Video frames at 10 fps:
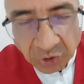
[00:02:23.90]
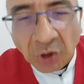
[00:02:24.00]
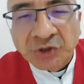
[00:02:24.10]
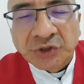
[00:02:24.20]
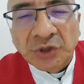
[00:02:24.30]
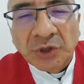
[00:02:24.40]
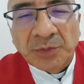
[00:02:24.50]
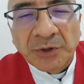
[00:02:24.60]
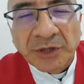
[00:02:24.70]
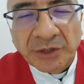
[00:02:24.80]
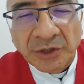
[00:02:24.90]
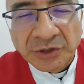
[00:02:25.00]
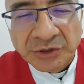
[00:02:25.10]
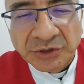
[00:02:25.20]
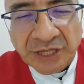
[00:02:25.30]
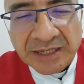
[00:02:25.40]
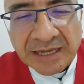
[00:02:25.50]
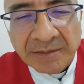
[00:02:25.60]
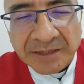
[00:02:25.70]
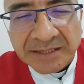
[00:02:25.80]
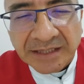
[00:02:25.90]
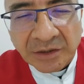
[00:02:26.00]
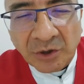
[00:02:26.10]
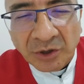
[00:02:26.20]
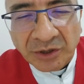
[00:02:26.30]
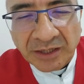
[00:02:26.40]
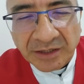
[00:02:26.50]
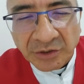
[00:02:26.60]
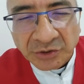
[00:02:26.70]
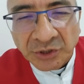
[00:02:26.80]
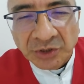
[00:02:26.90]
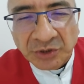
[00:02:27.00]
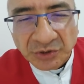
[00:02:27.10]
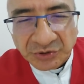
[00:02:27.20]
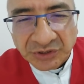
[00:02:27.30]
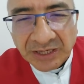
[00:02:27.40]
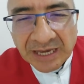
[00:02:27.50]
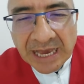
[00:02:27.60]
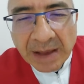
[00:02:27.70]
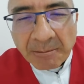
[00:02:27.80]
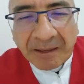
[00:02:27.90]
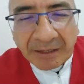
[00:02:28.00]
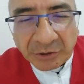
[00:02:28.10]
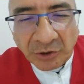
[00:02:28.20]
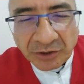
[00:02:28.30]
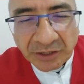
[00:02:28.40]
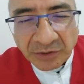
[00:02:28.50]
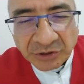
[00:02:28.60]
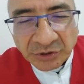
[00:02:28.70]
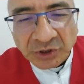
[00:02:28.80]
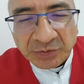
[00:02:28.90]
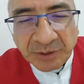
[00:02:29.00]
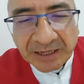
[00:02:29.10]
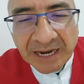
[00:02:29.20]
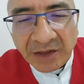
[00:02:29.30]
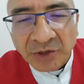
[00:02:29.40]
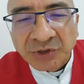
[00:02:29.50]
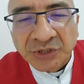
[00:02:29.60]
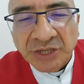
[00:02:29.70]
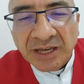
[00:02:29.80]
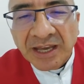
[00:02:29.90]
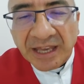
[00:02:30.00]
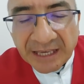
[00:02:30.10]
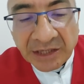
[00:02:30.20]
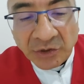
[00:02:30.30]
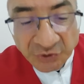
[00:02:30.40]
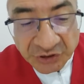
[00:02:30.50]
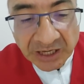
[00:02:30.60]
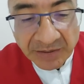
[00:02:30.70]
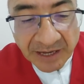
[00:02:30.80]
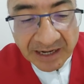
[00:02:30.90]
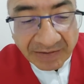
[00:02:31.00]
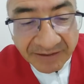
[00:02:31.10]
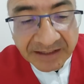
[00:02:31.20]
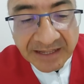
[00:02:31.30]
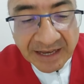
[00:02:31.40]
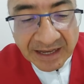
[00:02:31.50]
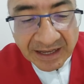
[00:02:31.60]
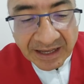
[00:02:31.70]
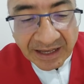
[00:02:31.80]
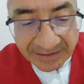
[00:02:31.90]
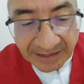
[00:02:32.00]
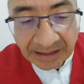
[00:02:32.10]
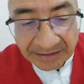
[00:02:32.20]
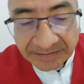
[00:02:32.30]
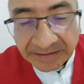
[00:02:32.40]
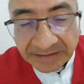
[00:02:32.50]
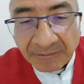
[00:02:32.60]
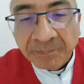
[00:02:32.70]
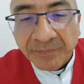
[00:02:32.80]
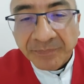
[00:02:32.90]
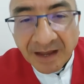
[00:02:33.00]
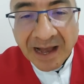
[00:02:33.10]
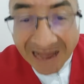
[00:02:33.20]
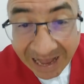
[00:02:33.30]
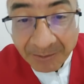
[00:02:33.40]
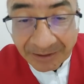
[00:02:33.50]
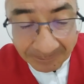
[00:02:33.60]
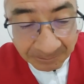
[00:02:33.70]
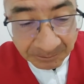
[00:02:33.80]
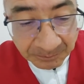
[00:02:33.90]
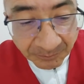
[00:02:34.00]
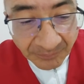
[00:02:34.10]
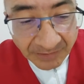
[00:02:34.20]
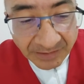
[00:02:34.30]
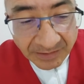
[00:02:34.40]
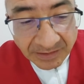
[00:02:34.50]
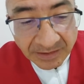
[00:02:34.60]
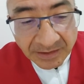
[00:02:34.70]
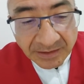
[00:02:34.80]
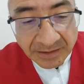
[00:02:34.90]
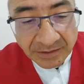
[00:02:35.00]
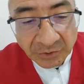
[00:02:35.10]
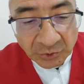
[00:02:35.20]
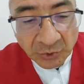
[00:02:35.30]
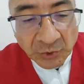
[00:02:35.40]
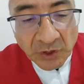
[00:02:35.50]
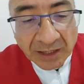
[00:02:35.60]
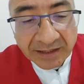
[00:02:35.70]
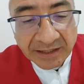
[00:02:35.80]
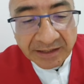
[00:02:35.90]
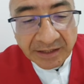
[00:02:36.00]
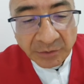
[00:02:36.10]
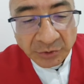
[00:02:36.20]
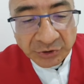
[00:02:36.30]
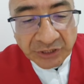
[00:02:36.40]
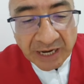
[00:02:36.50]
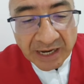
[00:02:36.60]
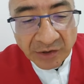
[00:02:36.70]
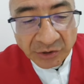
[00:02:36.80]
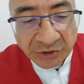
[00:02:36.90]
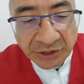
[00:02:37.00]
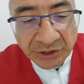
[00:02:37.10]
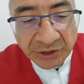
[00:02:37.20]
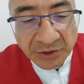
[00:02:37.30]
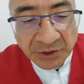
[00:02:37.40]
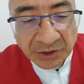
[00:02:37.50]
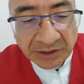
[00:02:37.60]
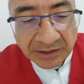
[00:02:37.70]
Dios Todopoderoso, tenga misericordia de nosotros, perdone nuestros pecados y nos lleve a la vida eterna. Amén. Tú a quien he buscado, Señor,